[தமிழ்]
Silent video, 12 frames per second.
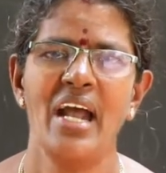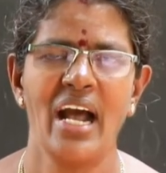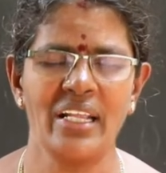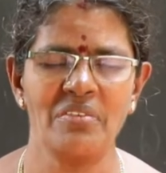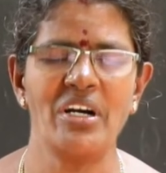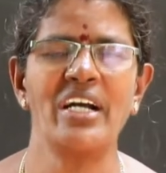
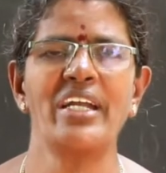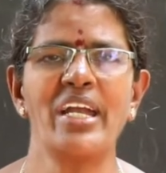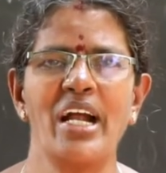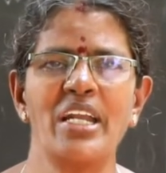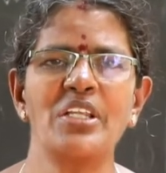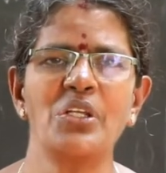அதை வாங்கி
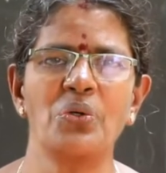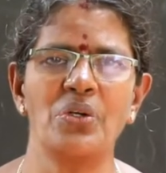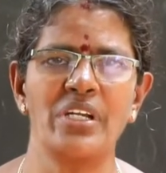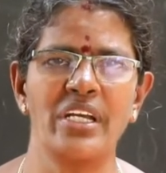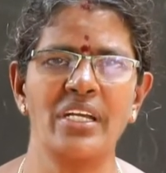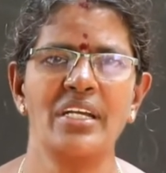அணிந்து
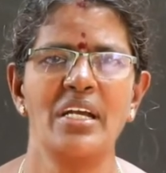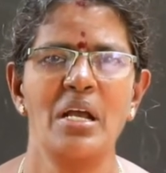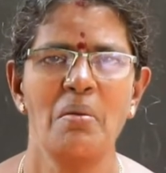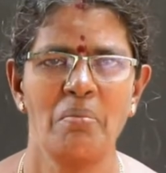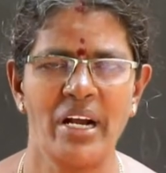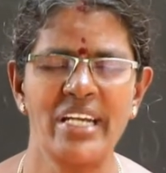கொண்டு
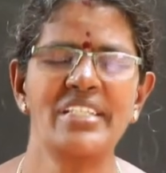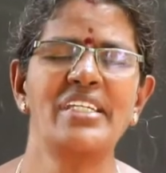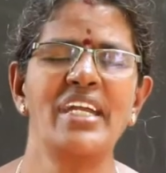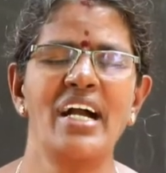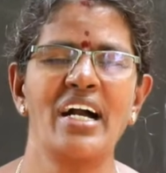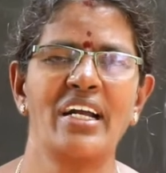
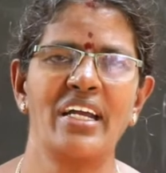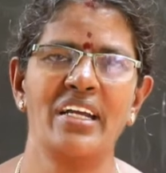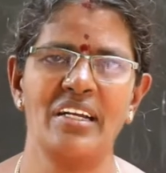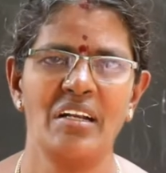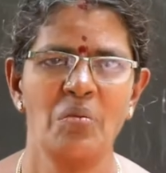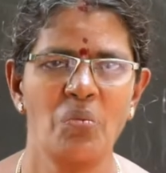மகிழ்ச்சியாக
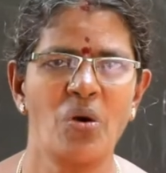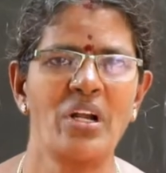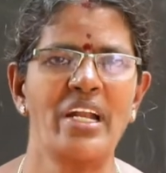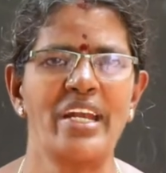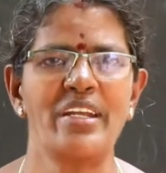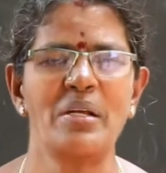
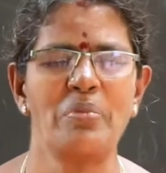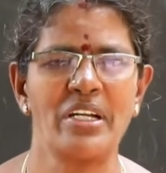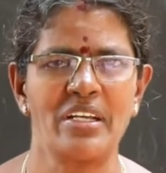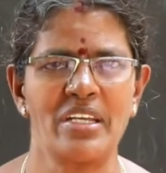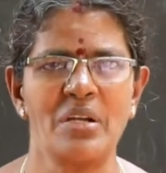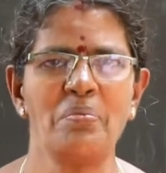போர்டில்
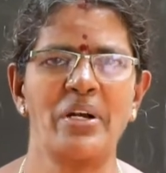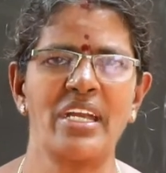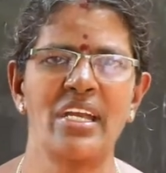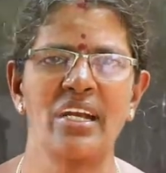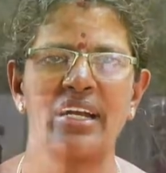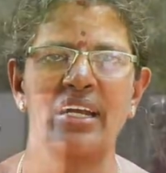எழுதப்பட்டதையும்
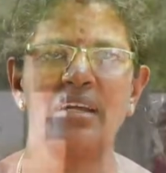படிக்கிறாங்க